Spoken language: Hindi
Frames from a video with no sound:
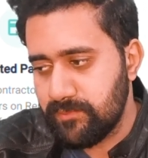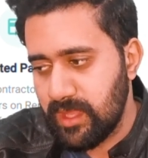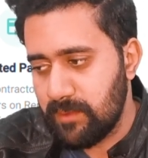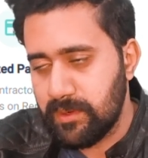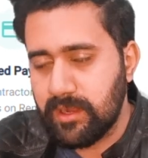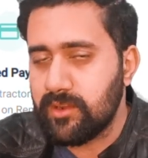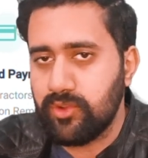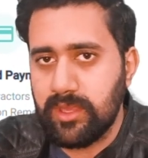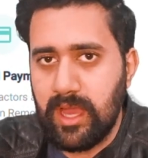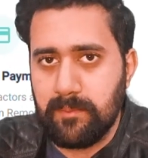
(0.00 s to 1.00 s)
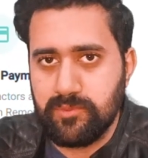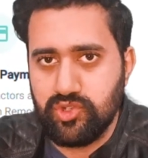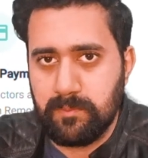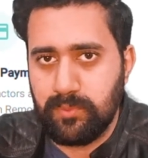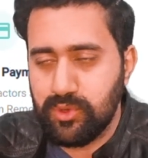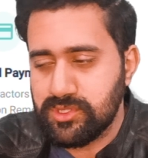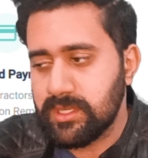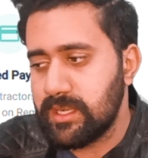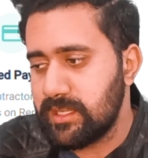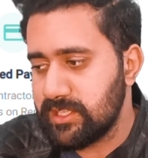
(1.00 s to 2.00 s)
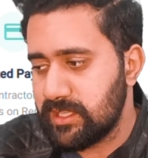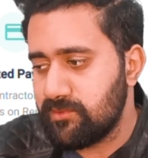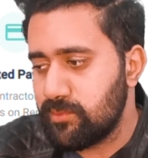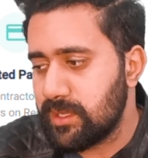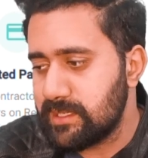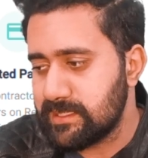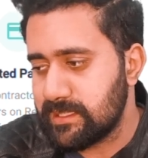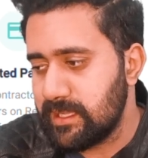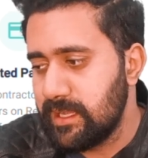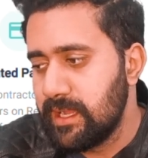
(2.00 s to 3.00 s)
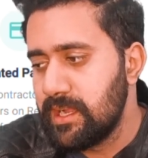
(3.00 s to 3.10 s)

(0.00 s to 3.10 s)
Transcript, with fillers: यहाँ पर अगर कोई आप जॉब पोस्ट करना चाहते हैं वो भी कर सकते हैं